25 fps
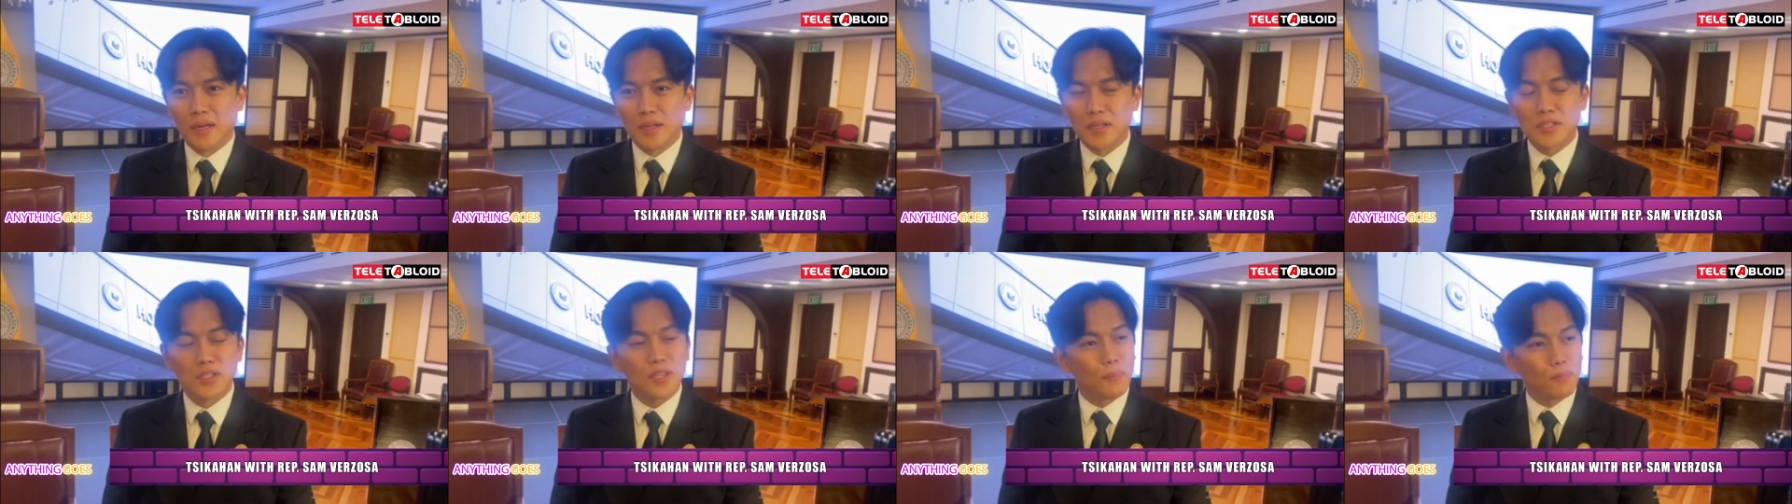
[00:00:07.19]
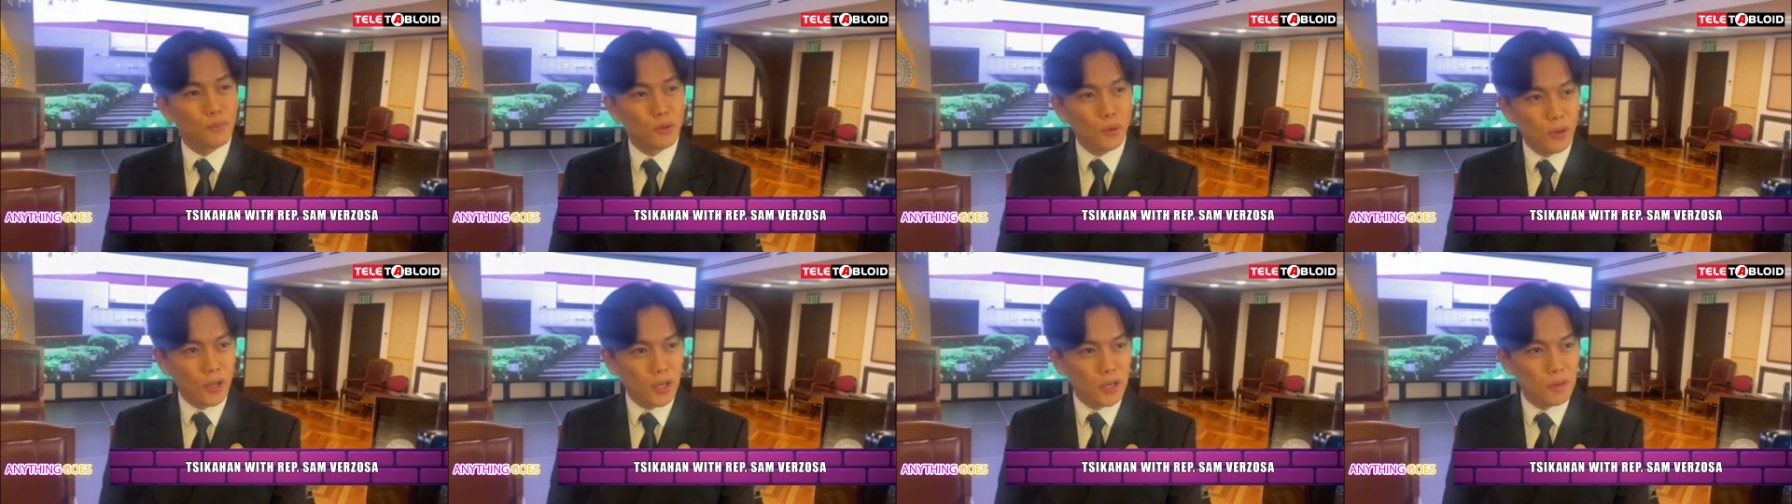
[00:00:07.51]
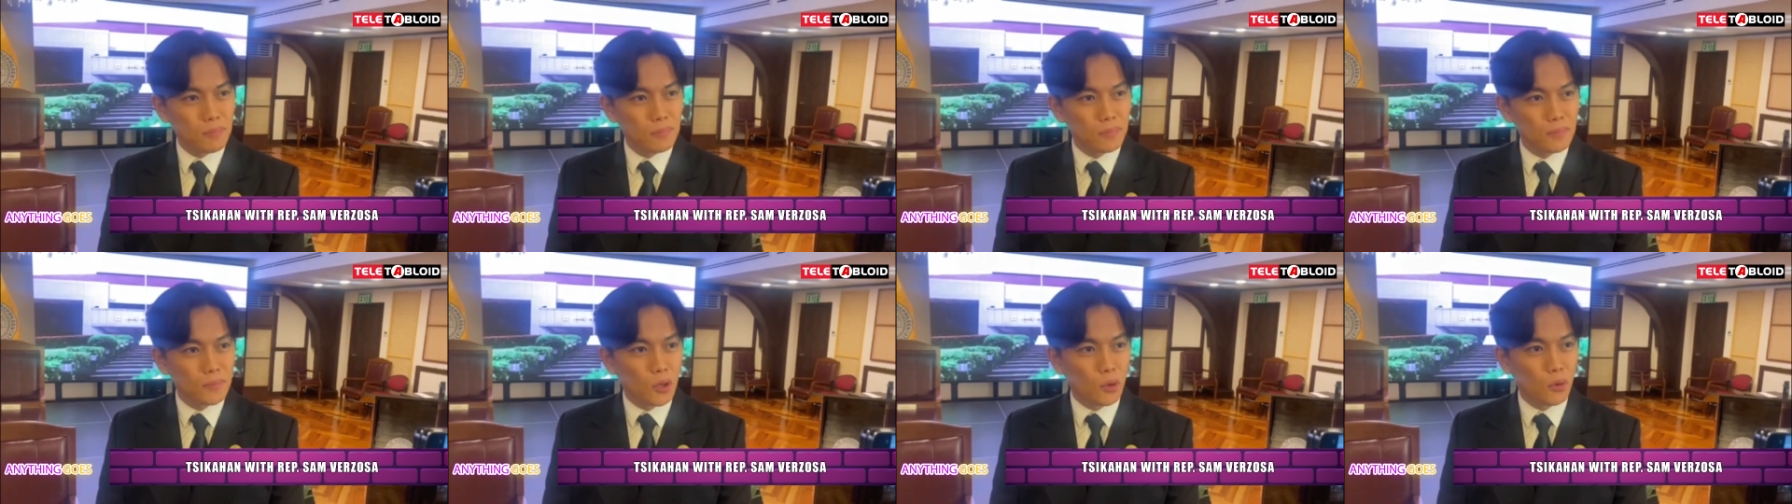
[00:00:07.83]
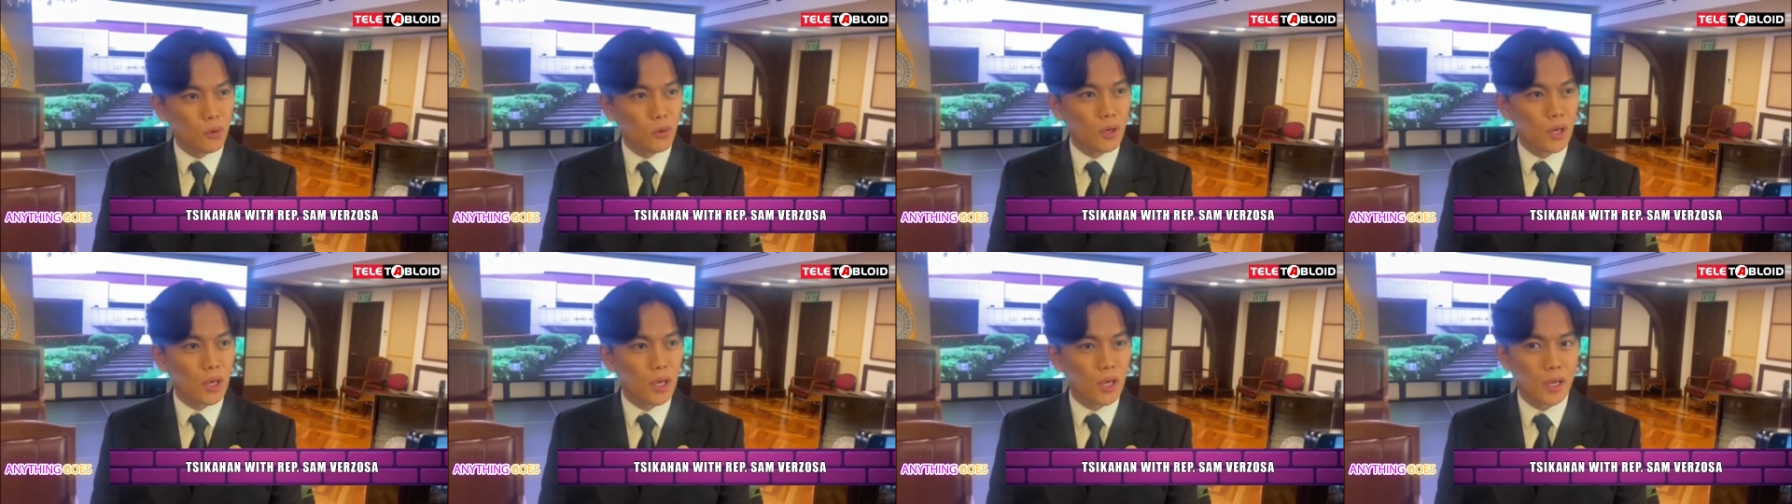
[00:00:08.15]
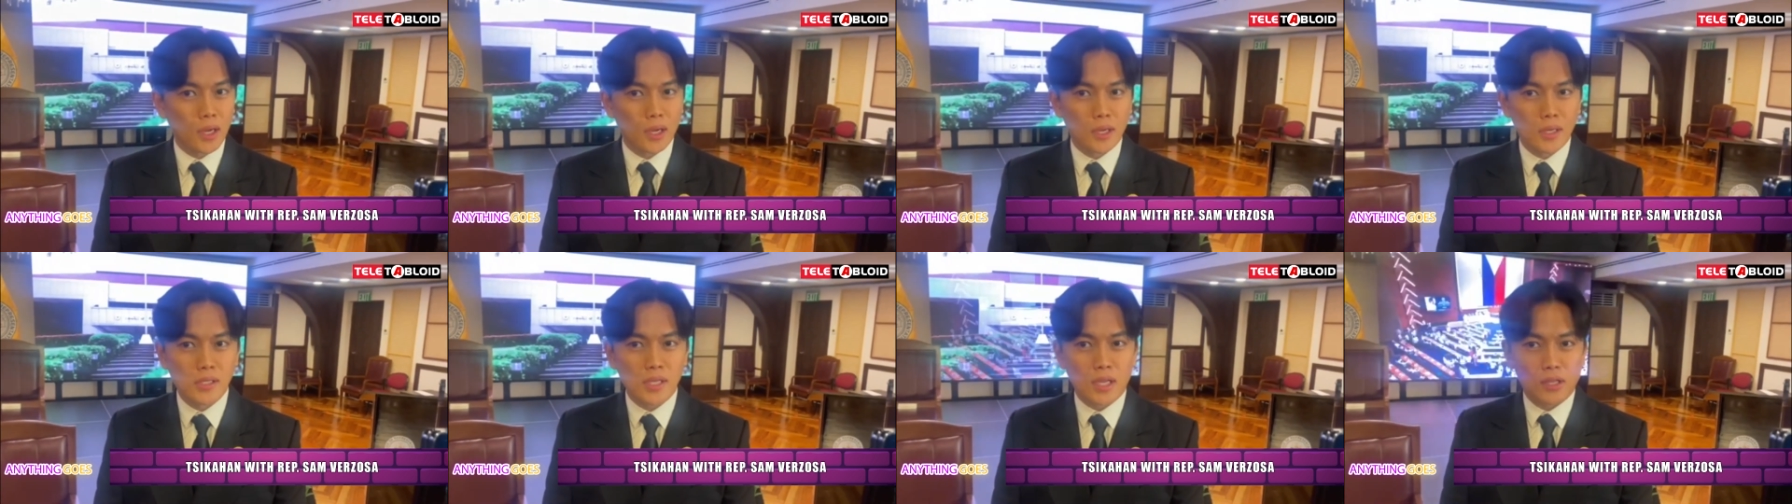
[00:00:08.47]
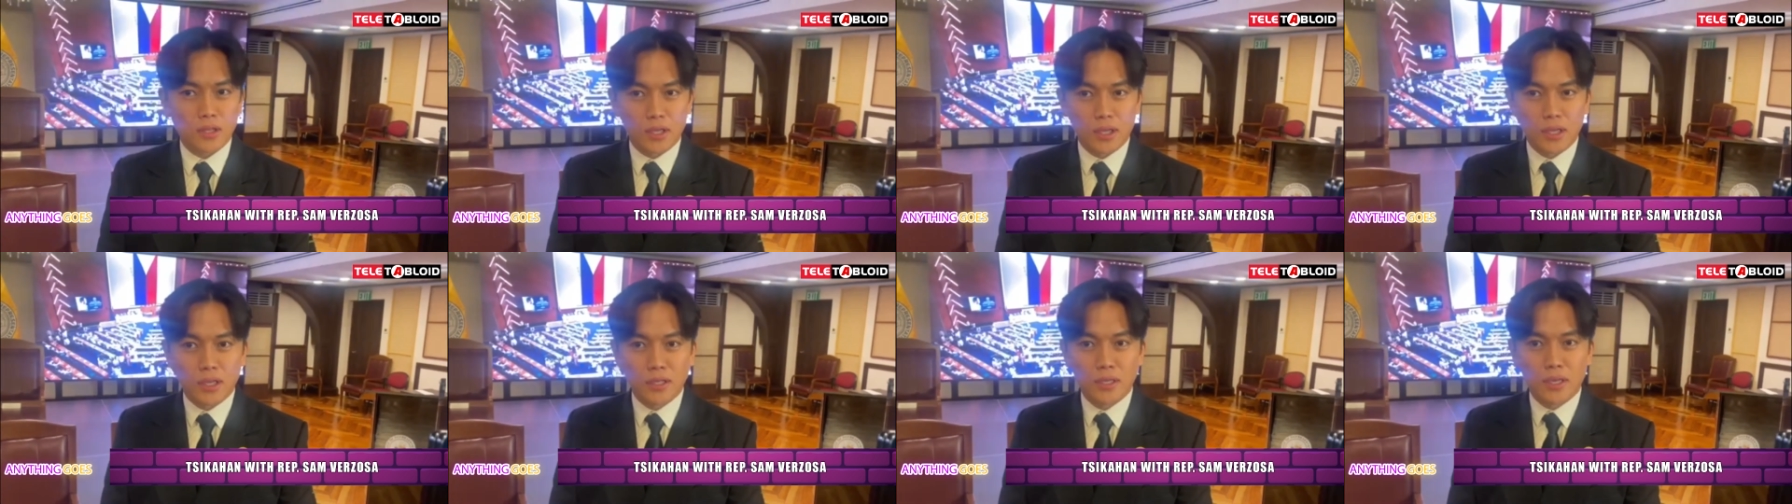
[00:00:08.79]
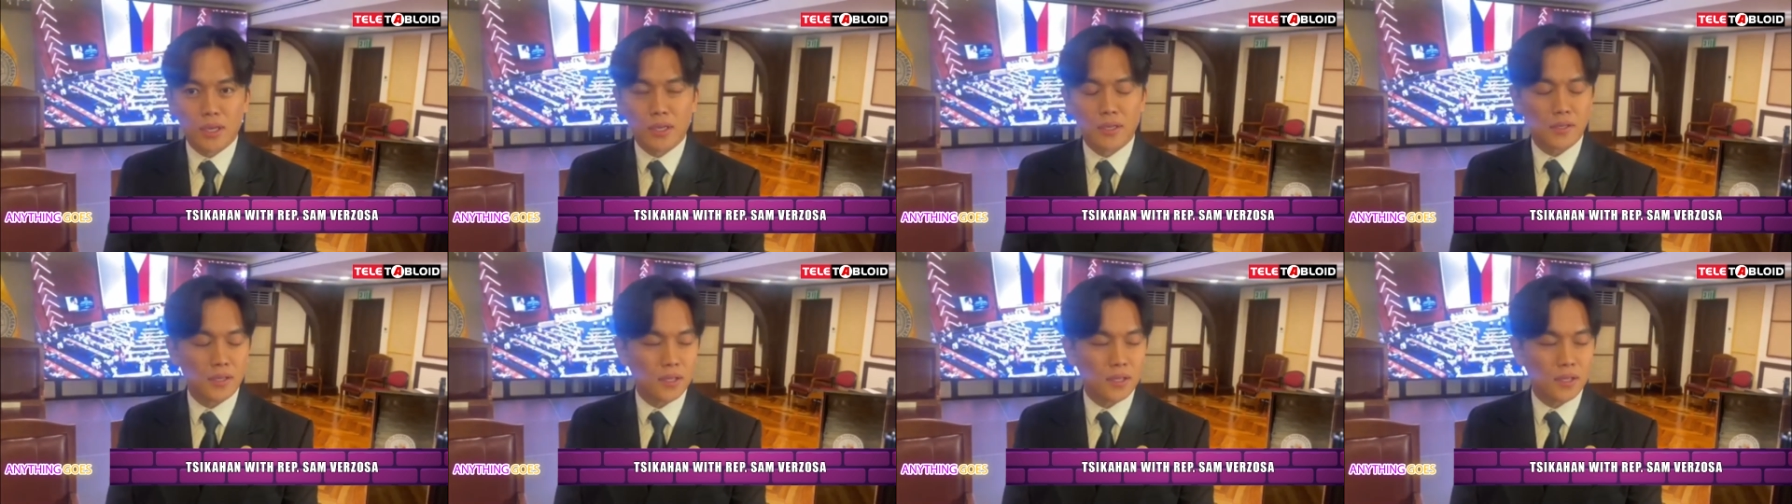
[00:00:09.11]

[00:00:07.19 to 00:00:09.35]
it's up to him kung uh, sa tingin niya,